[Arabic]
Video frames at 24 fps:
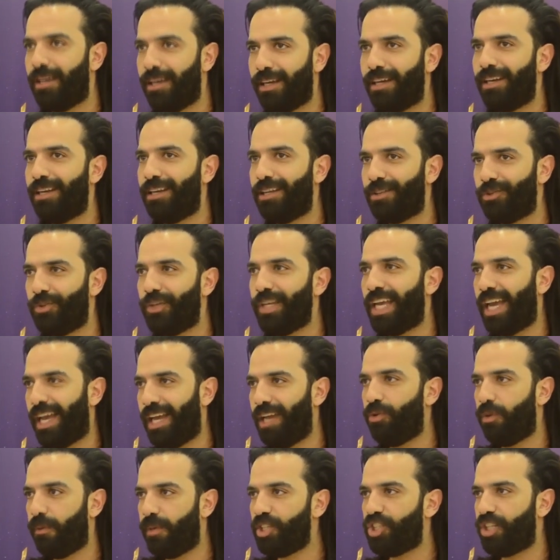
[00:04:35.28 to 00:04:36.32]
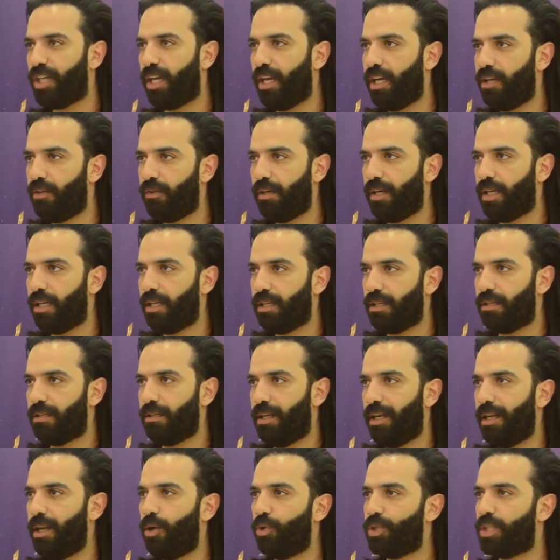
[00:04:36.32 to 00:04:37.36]
ان الدنيا حلوه ماشيه حلوه يعني
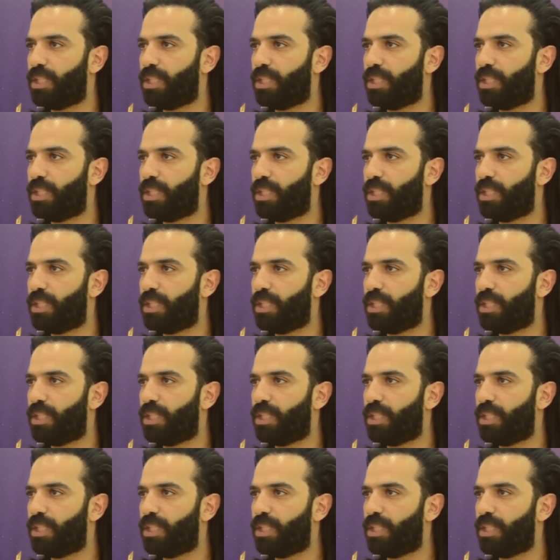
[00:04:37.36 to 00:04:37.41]
يعني لو